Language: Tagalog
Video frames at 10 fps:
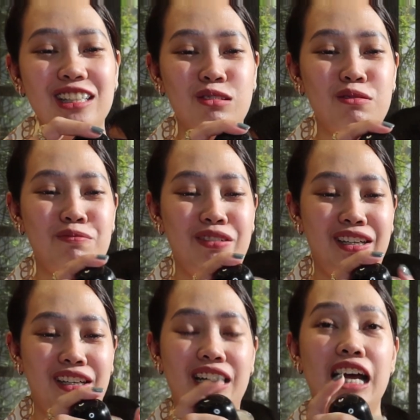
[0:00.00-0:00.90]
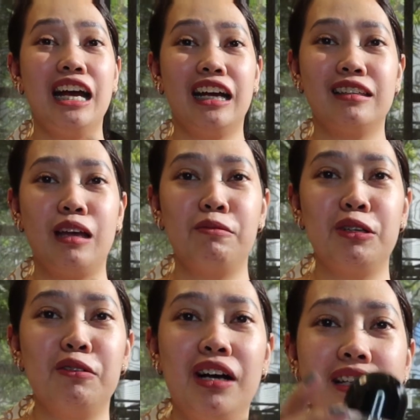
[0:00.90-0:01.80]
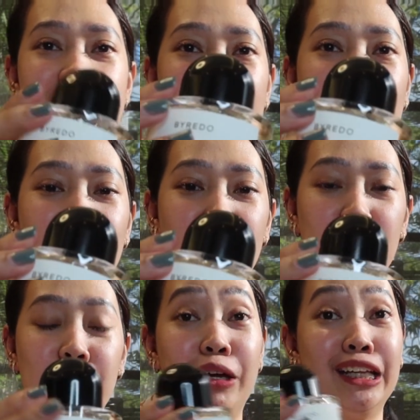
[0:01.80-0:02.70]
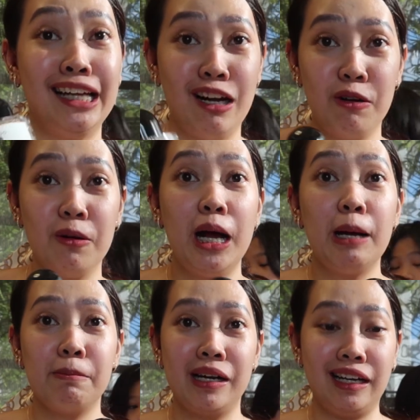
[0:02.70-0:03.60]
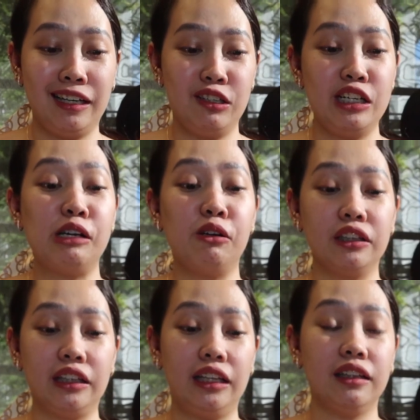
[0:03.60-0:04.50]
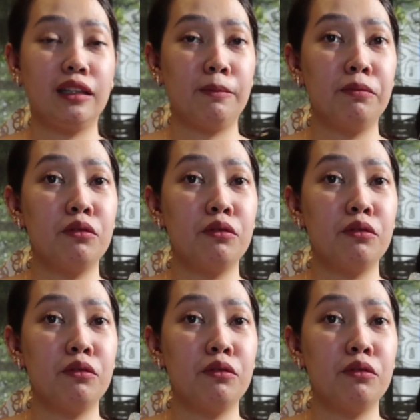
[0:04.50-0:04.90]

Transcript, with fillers: Super. Sabi ko nga sa inyo, pwede akong magkaroon ng content na